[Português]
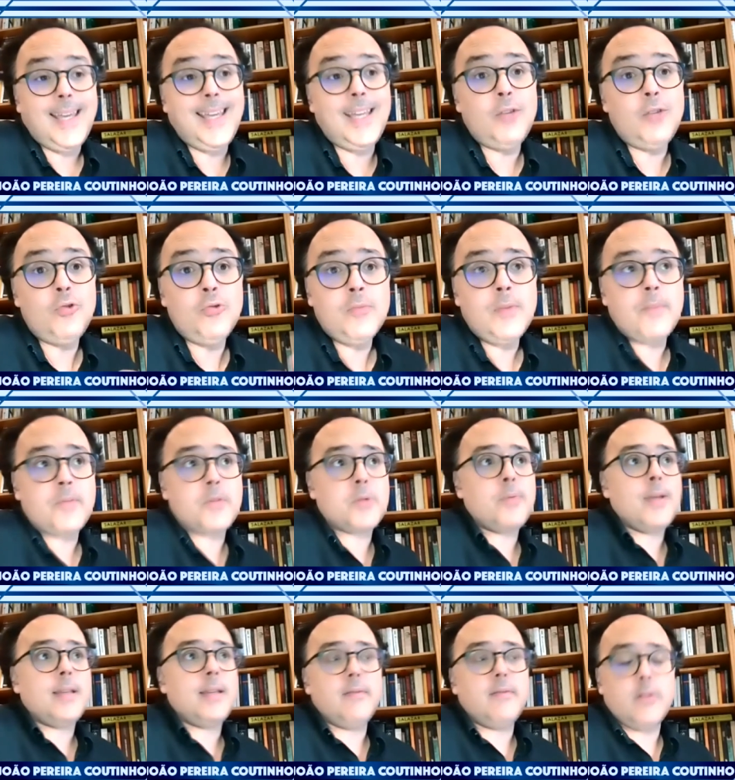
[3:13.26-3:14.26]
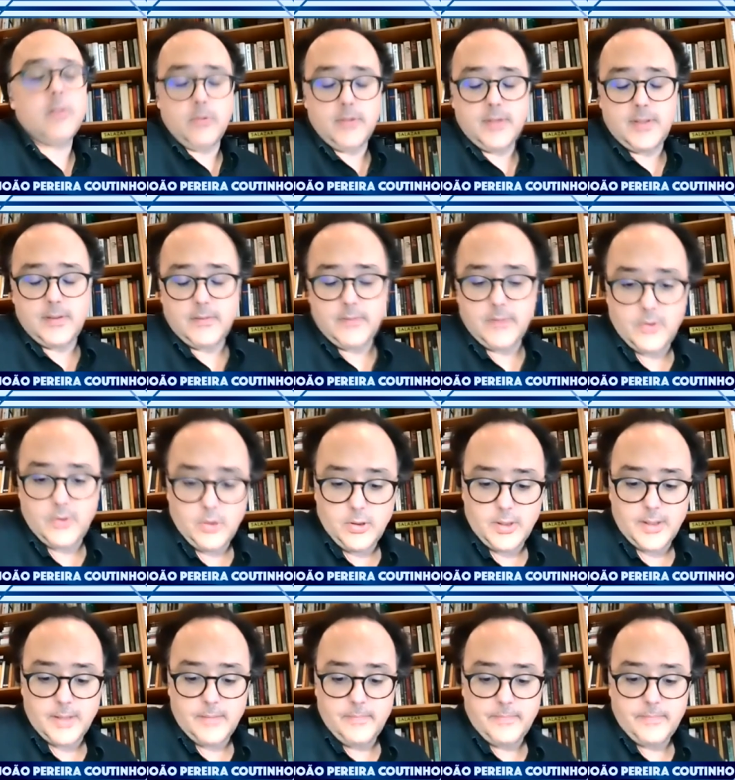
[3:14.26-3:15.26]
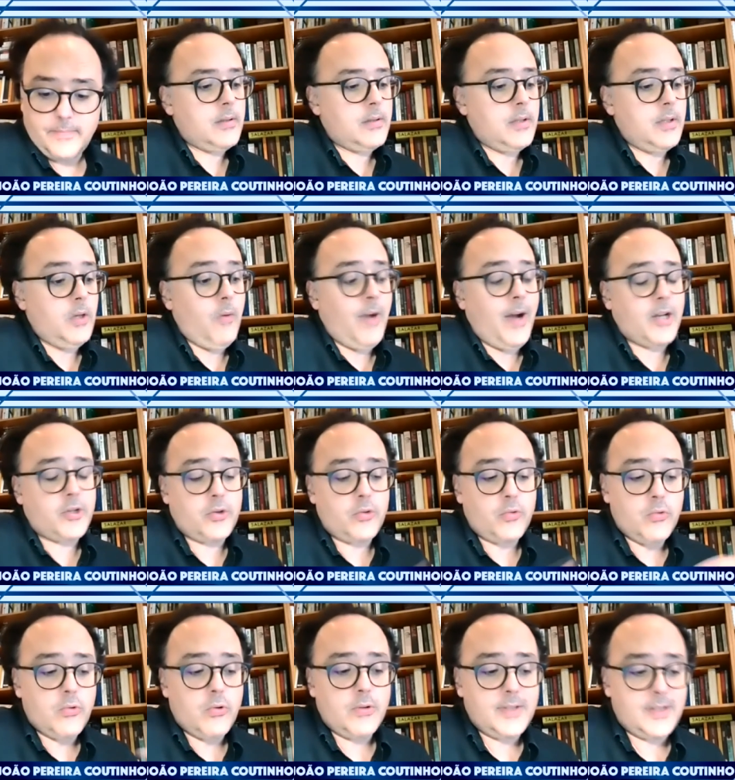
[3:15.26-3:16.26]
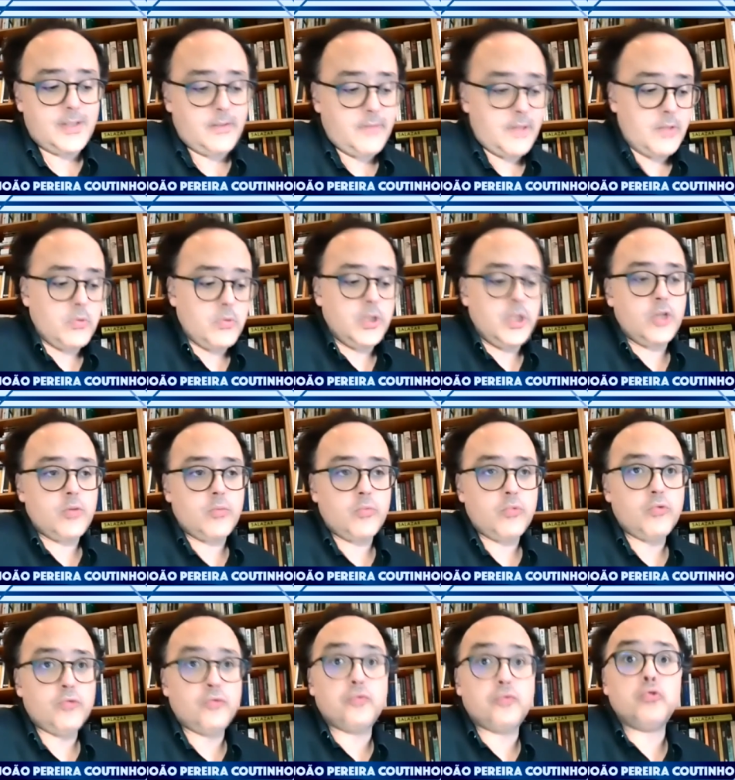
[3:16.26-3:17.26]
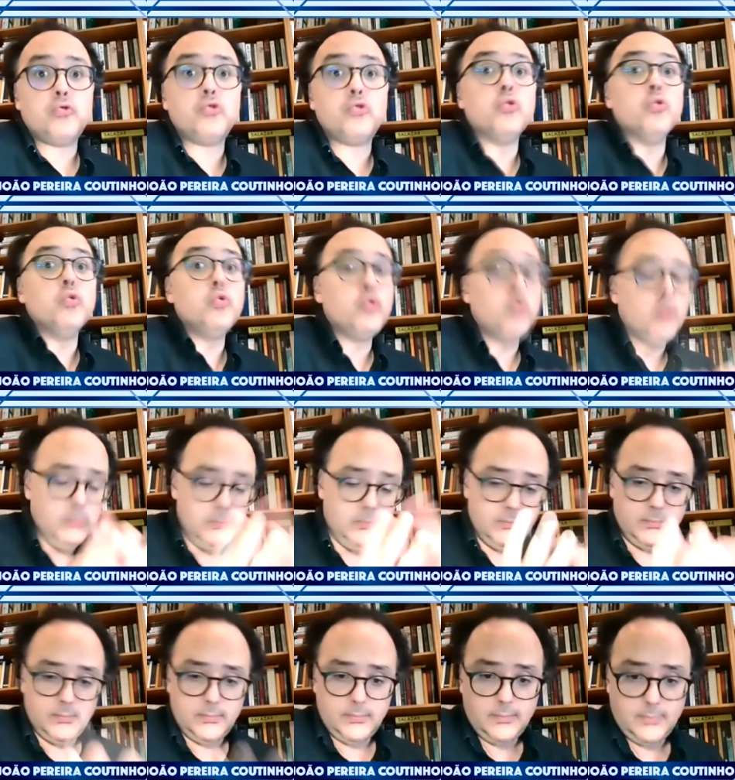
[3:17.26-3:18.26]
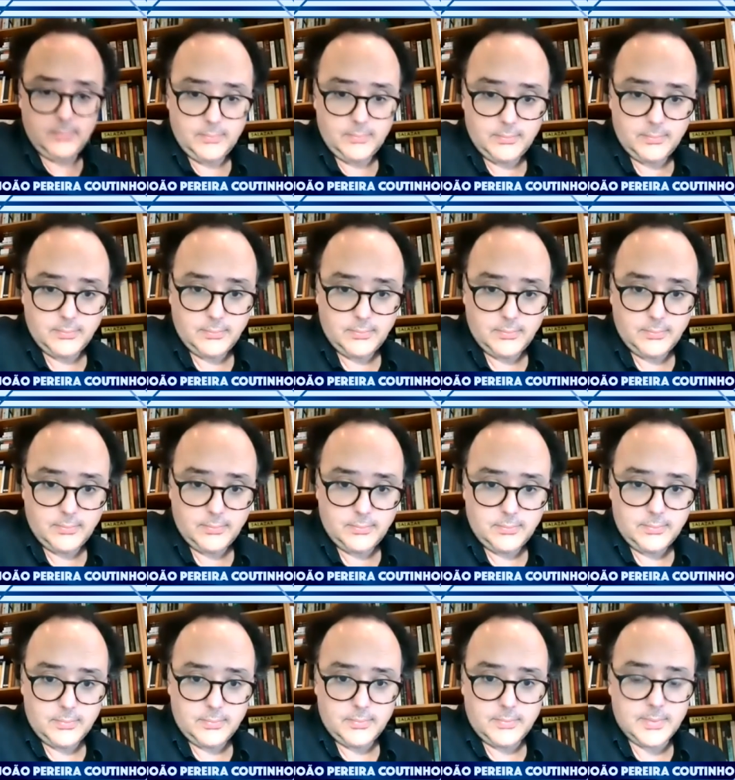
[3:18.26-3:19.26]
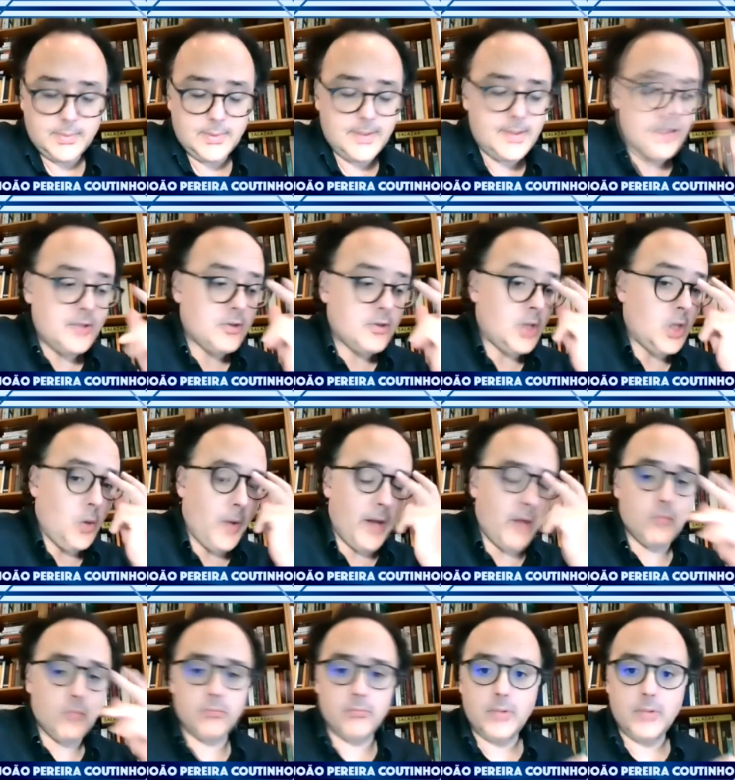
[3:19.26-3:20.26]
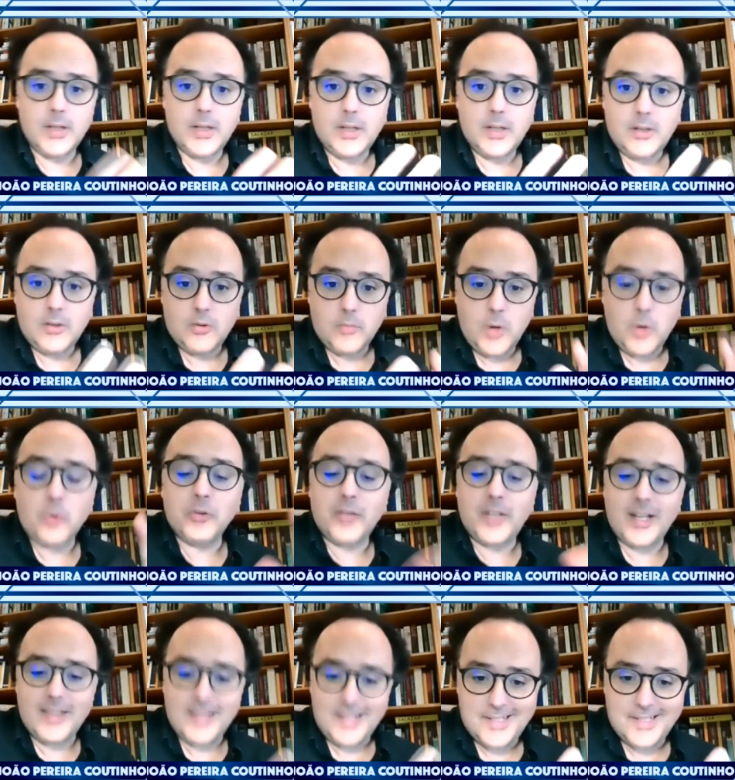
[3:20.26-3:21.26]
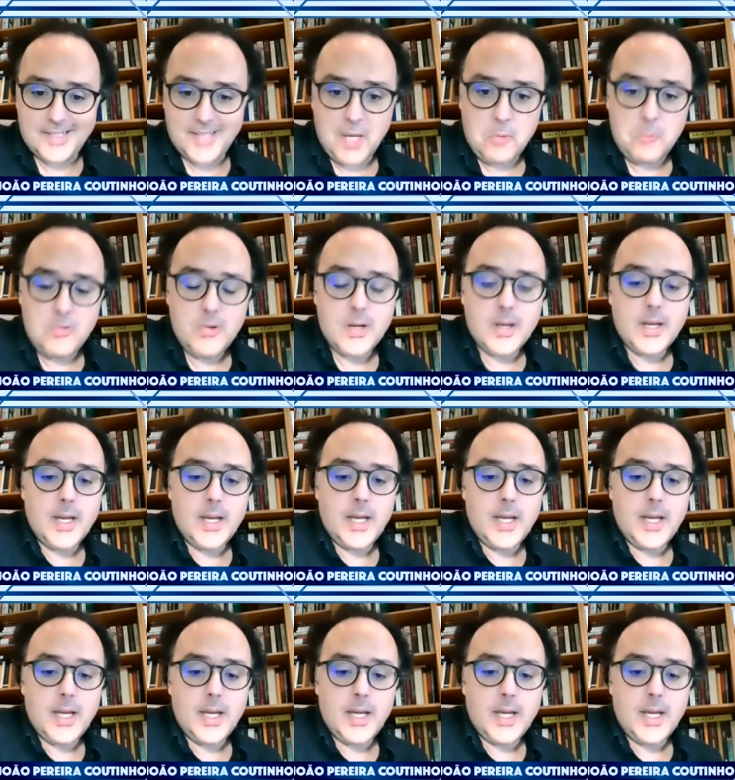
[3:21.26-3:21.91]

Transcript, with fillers: E numa perspectiva conservadora, eu acho que o conservadorismo do futuro, se isto não é um, uma contradição,